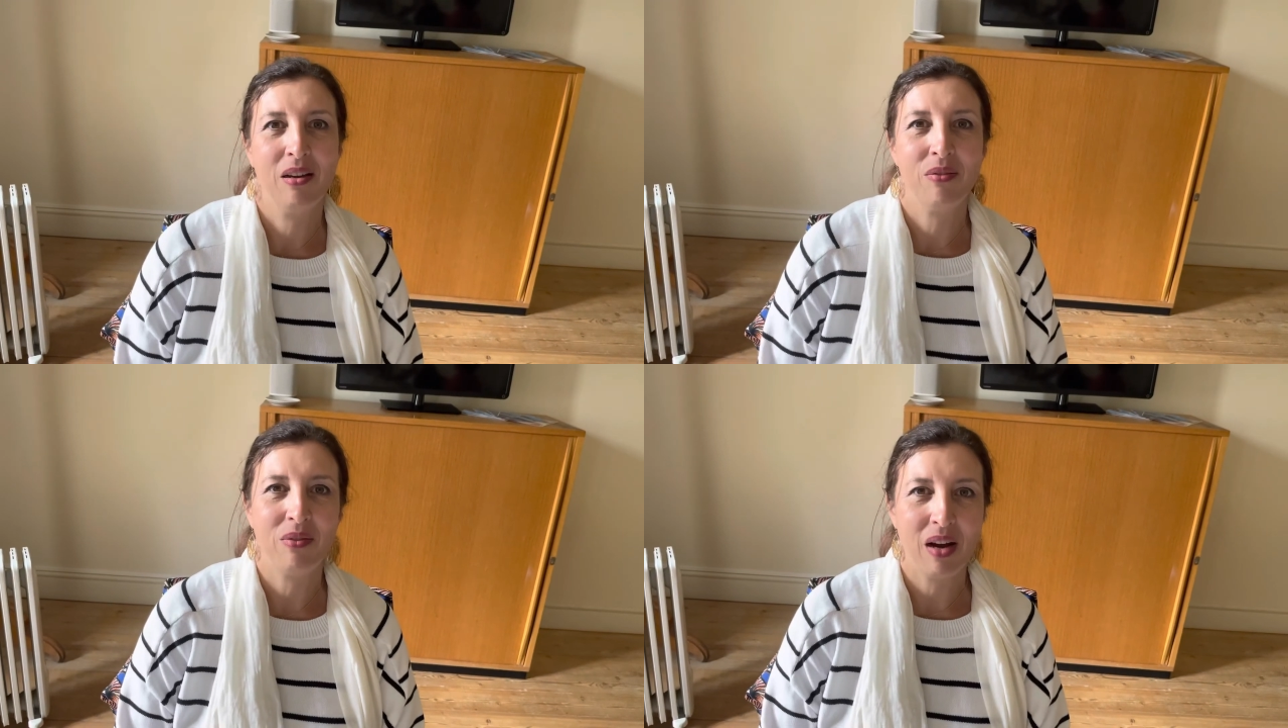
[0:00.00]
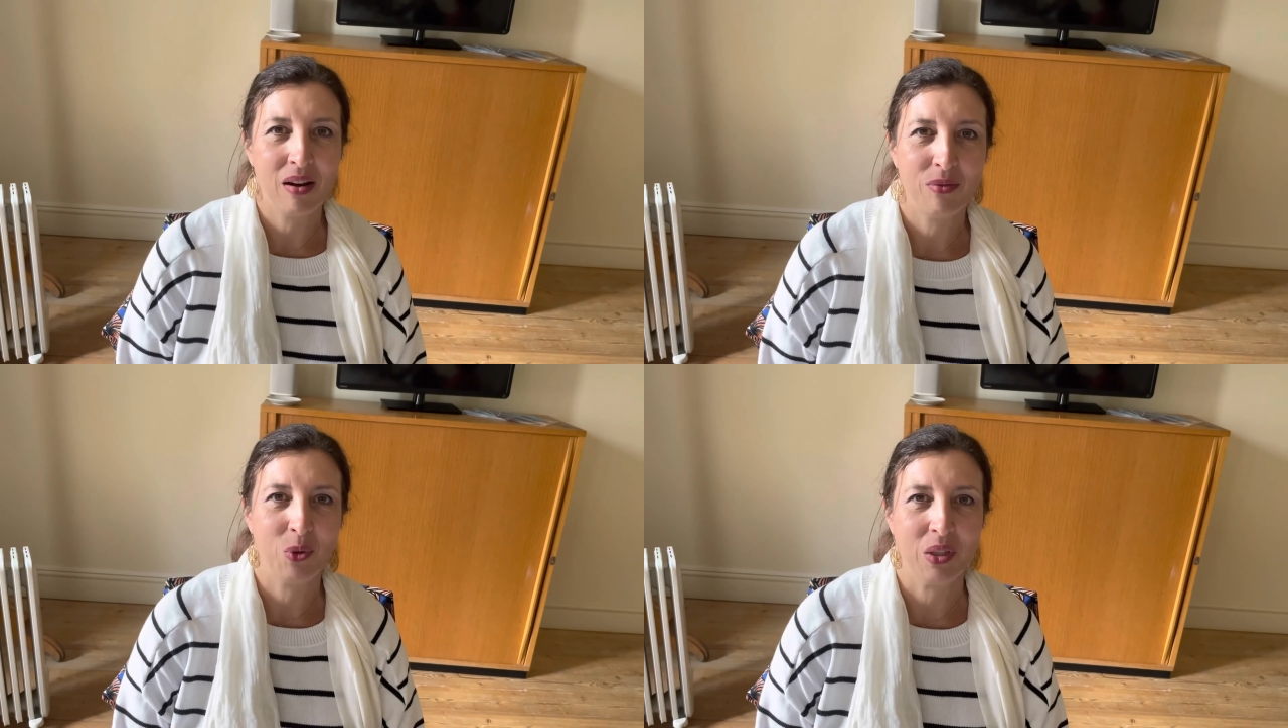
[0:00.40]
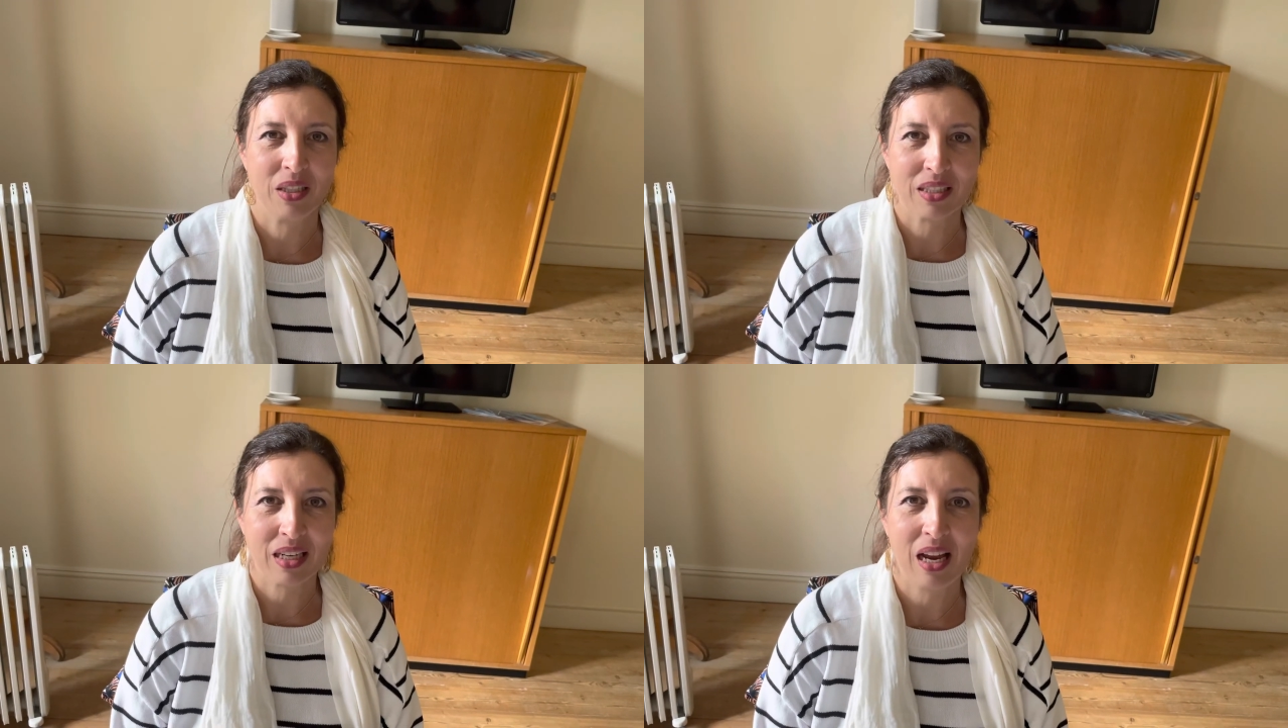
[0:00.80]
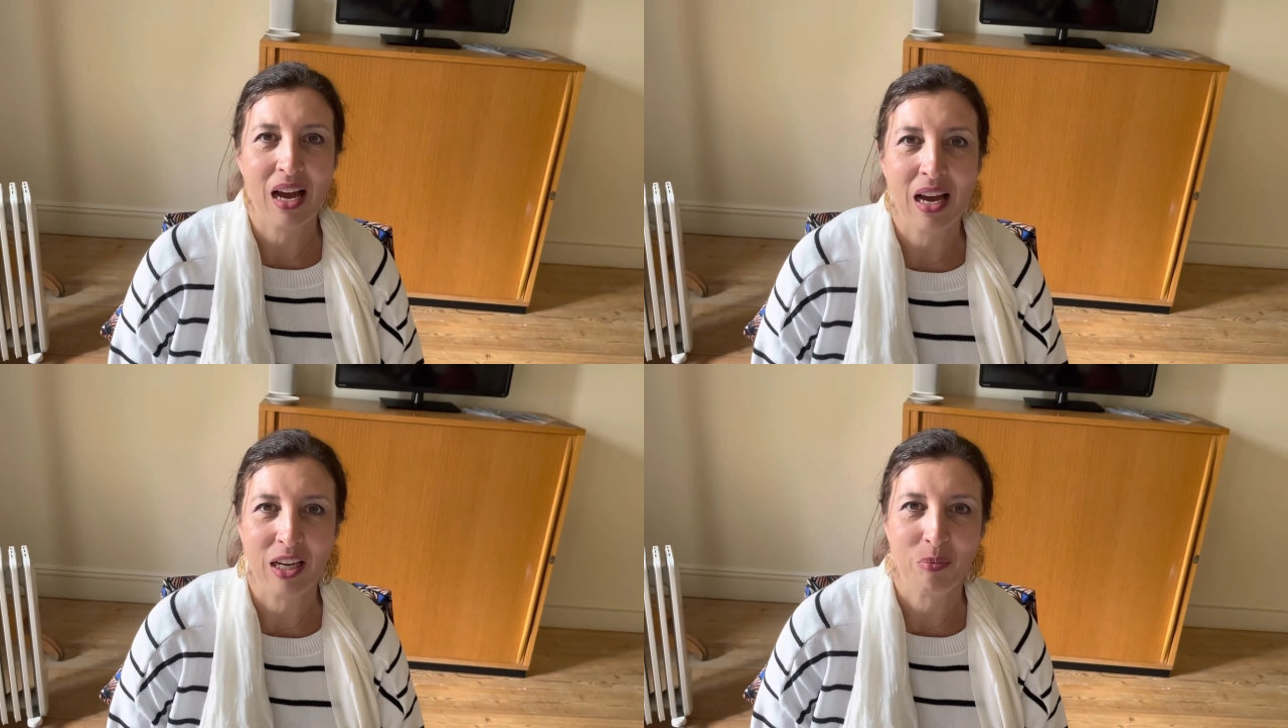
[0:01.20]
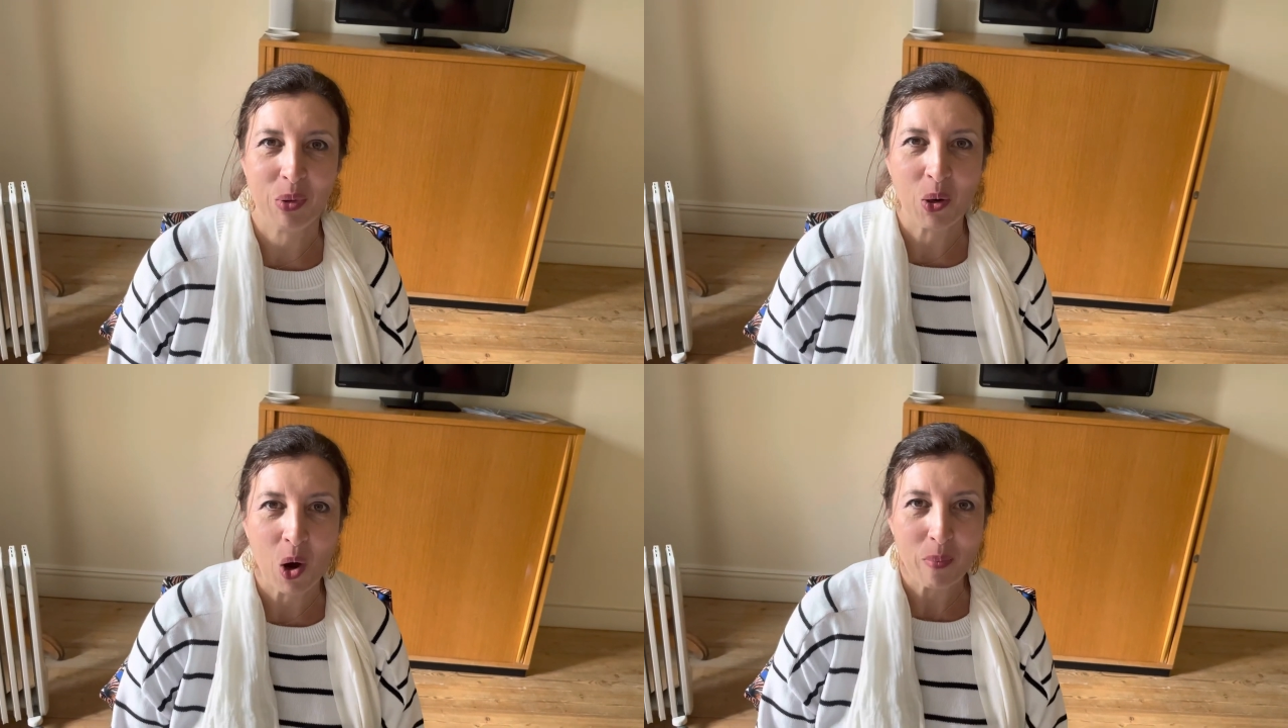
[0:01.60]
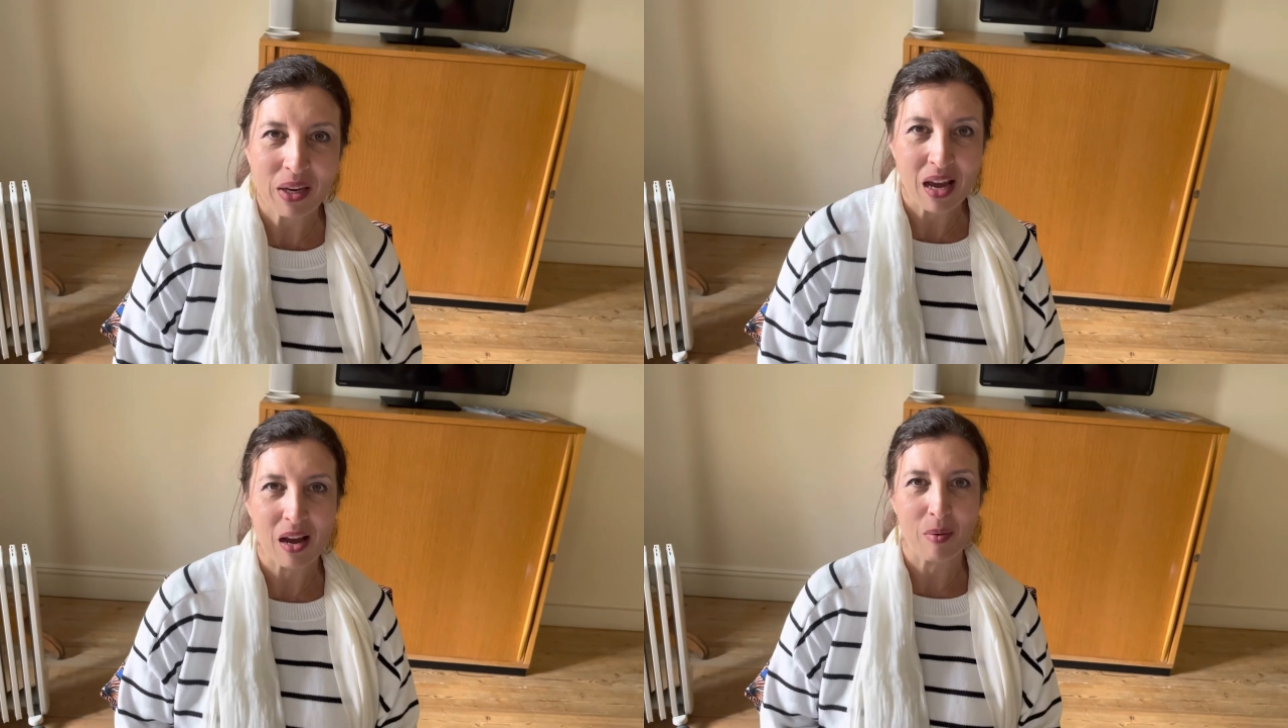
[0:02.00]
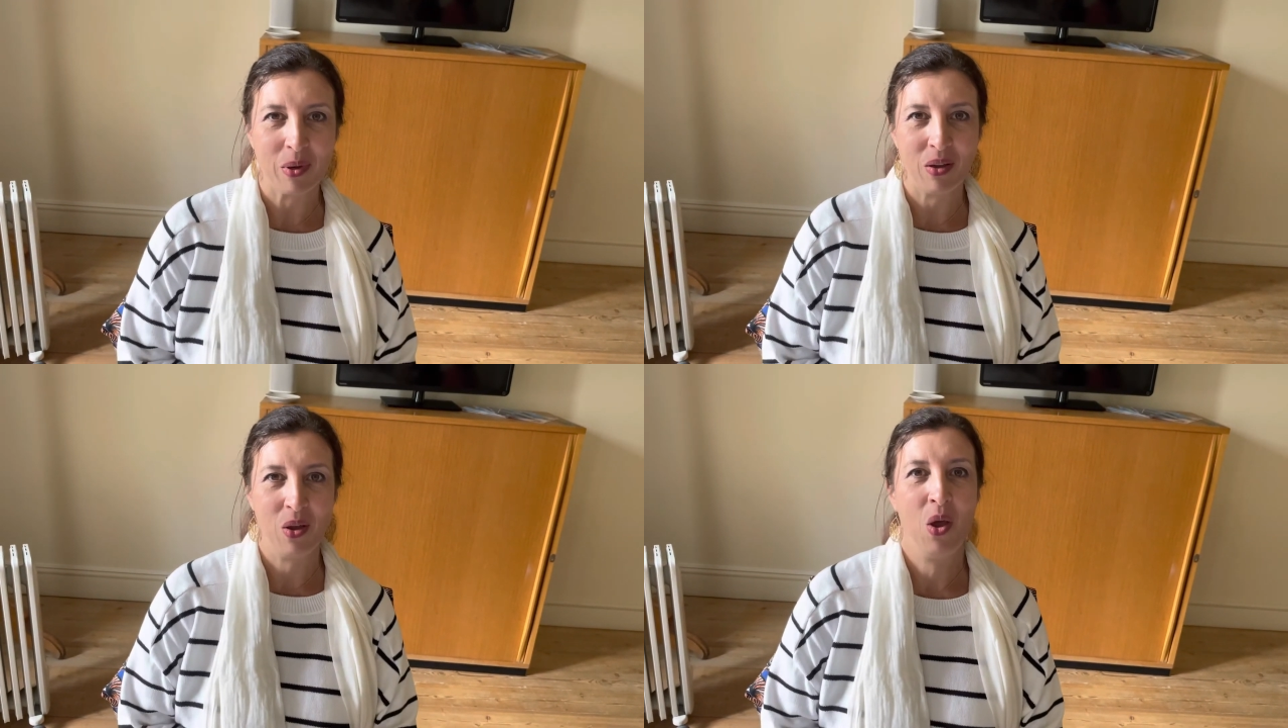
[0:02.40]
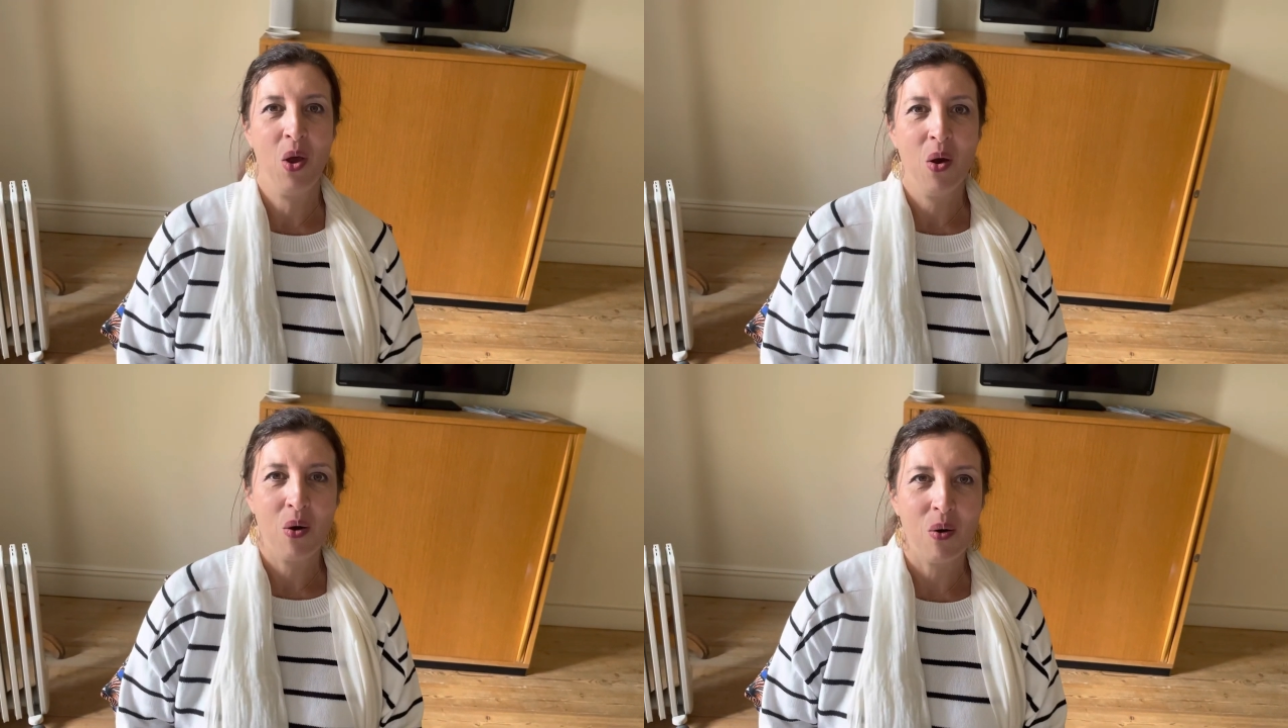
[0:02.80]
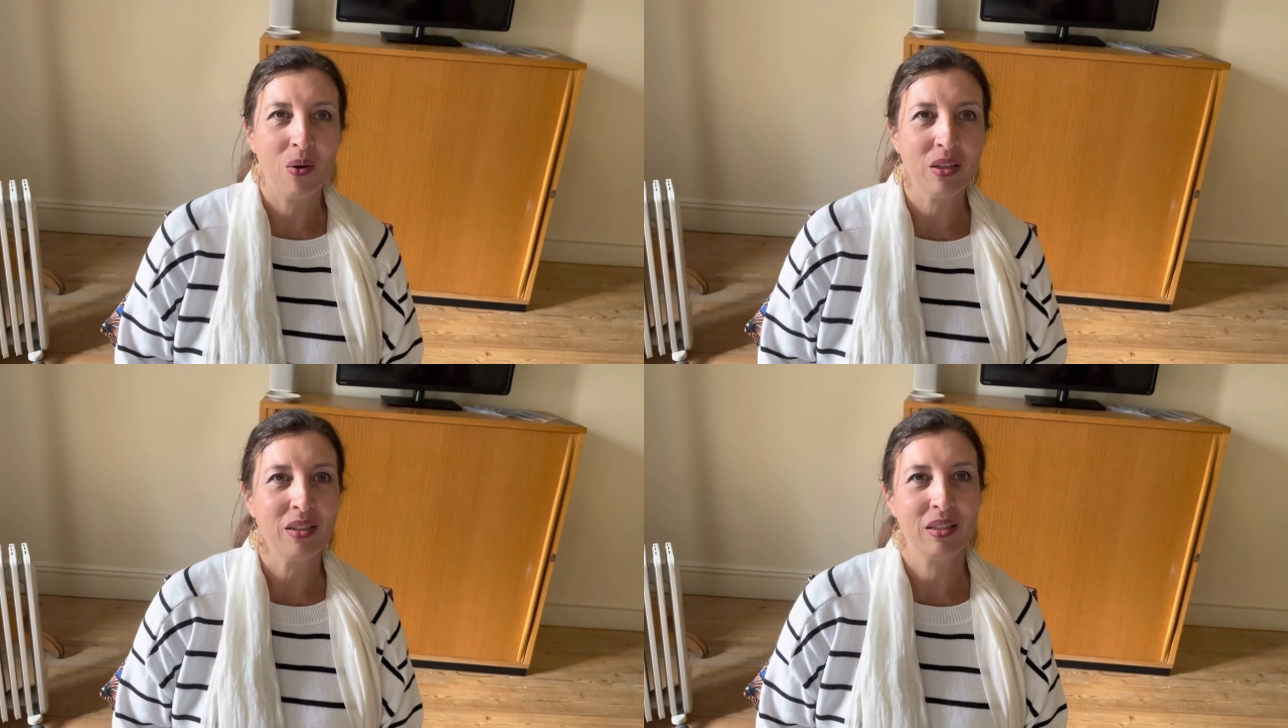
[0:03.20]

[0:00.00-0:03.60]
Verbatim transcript: war, wo ich jetzt Klarheit bekommen habe und